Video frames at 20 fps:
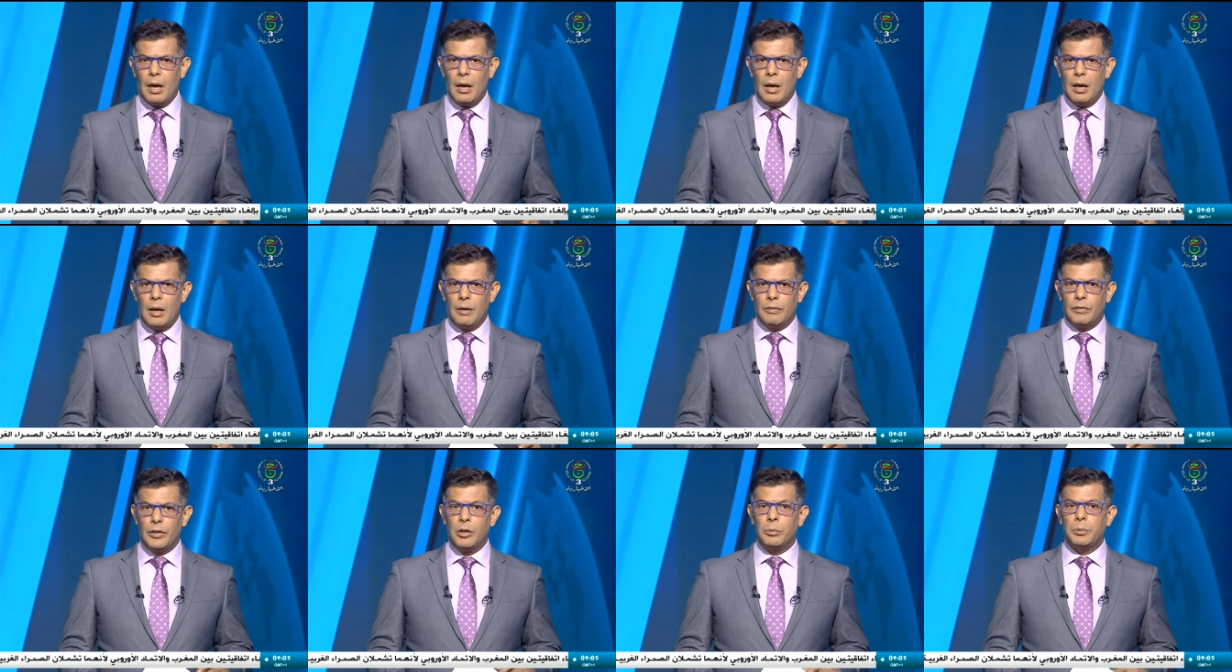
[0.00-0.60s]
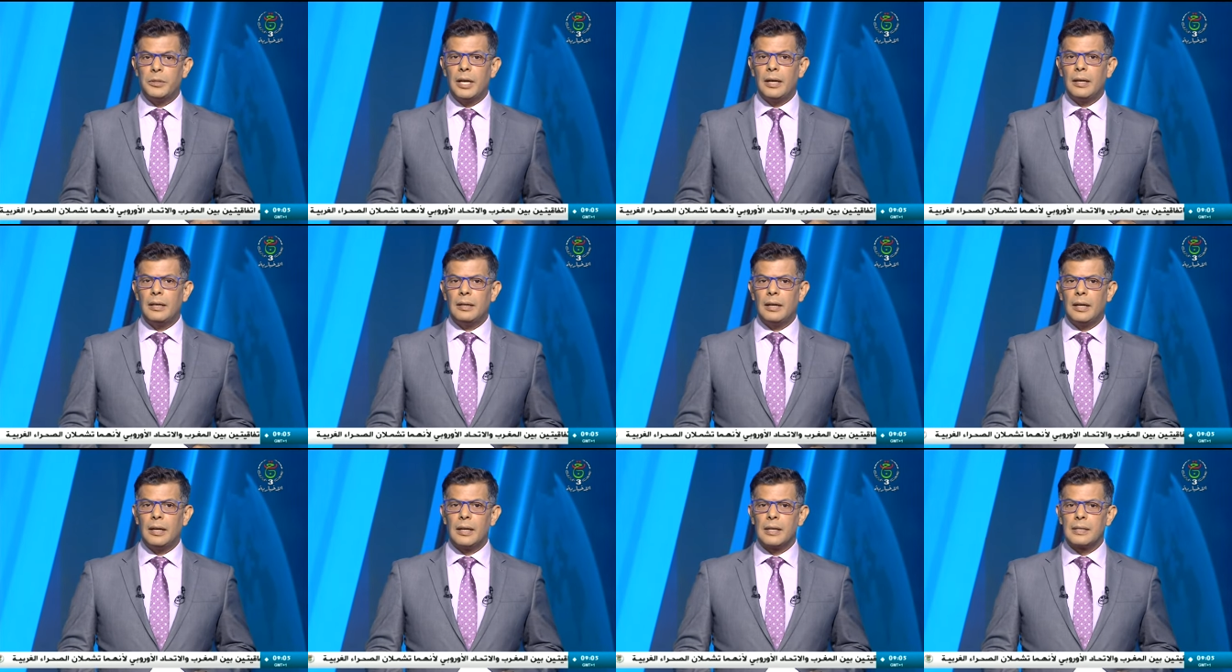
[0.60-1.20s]
في لبنان
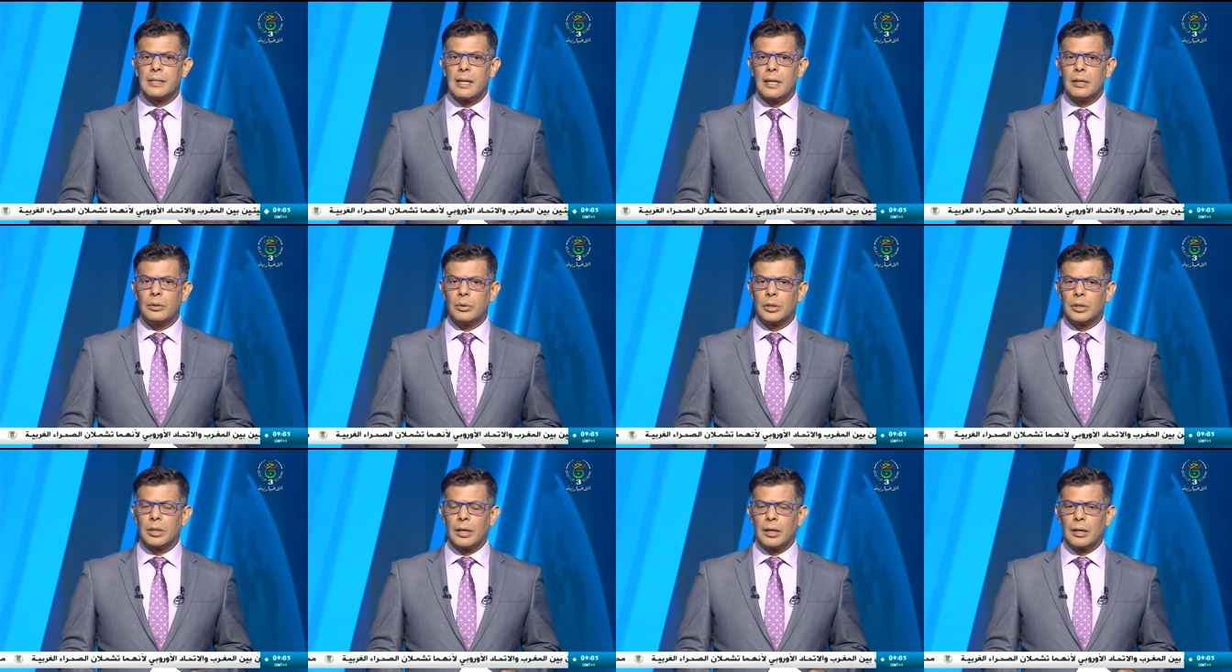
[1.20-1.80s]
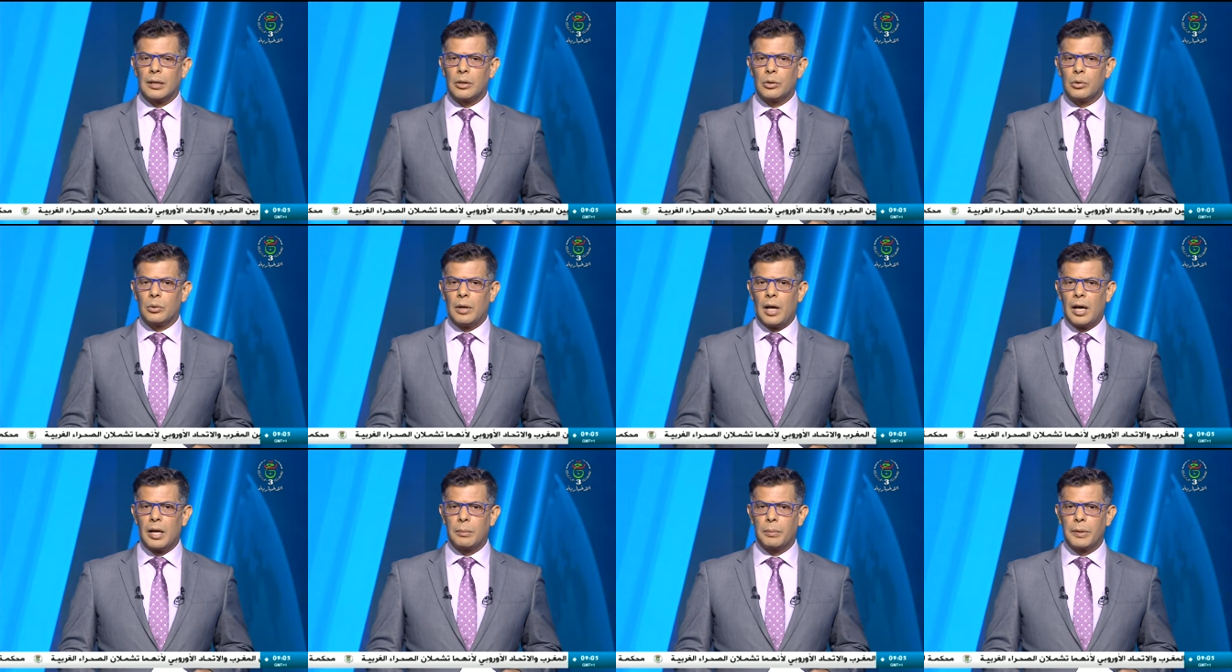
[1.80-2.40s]
لا يزال الطيران
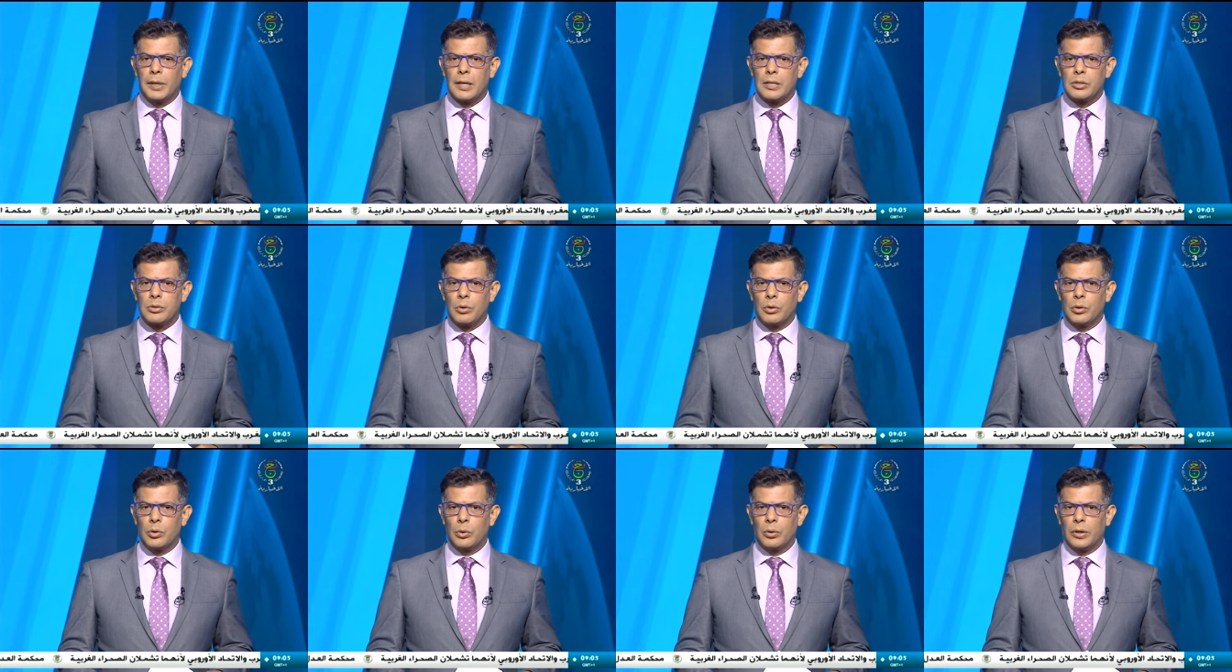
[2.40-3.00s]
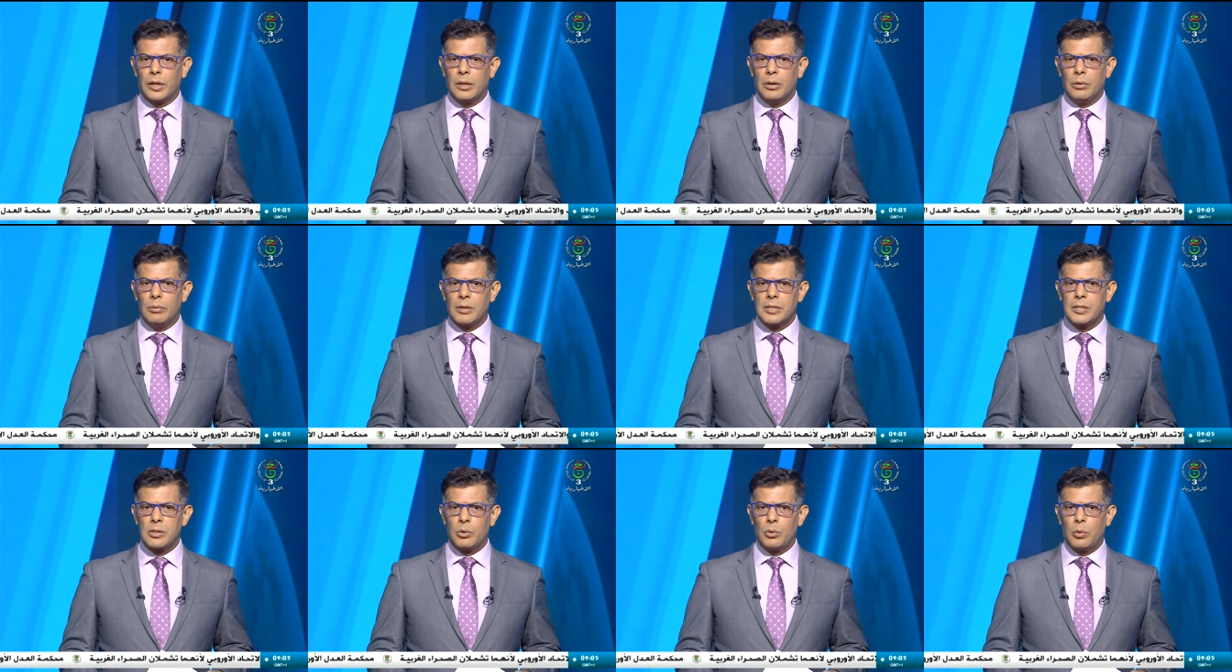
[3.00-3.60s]
الحربي الصهيوني
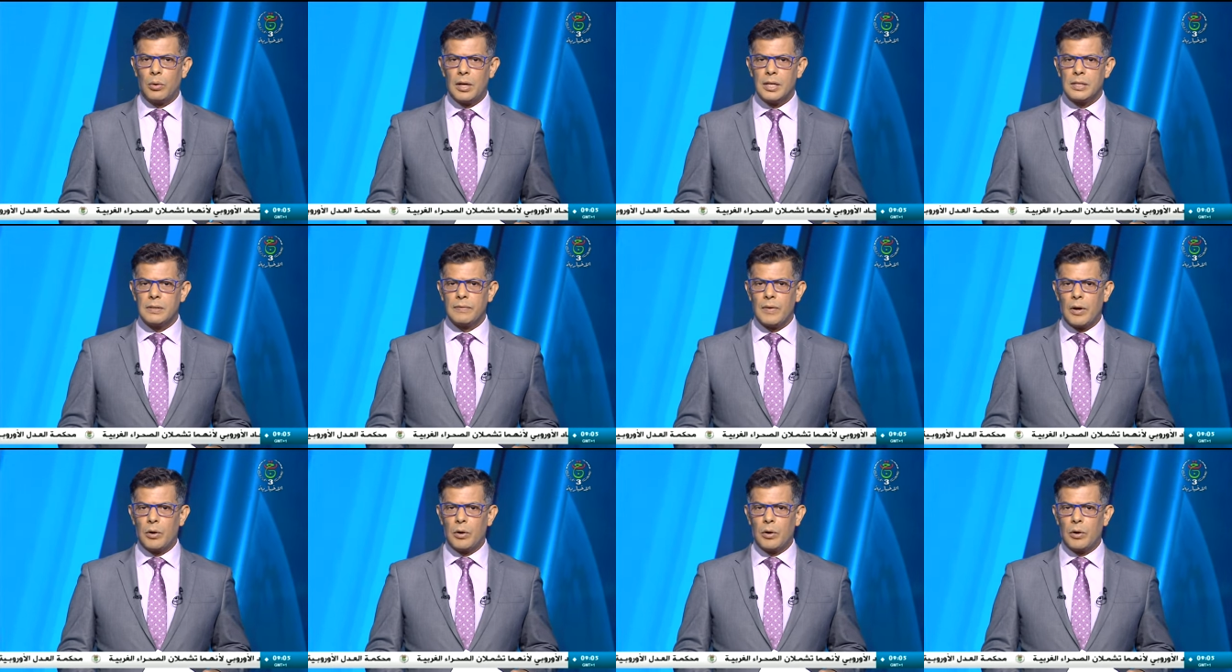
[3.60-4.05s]
يواصل قصفه